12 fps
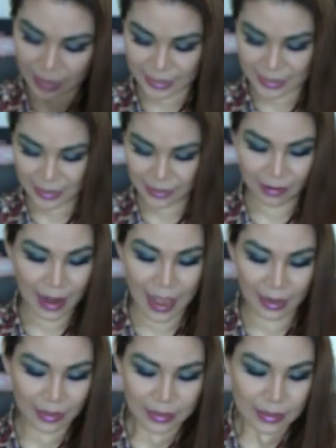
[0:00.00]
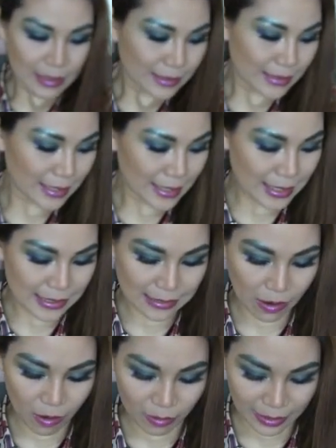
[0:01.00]
นี่ชิ้นแรก ชิ้นที่
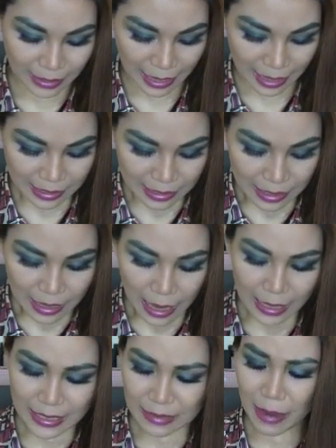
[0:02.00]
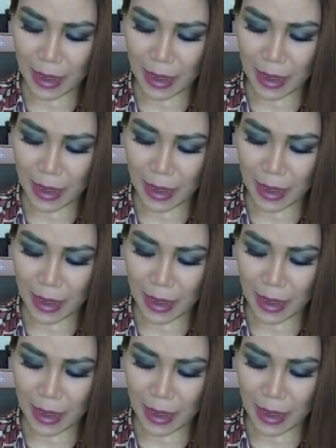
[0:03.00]
2 นะคะ อันนี้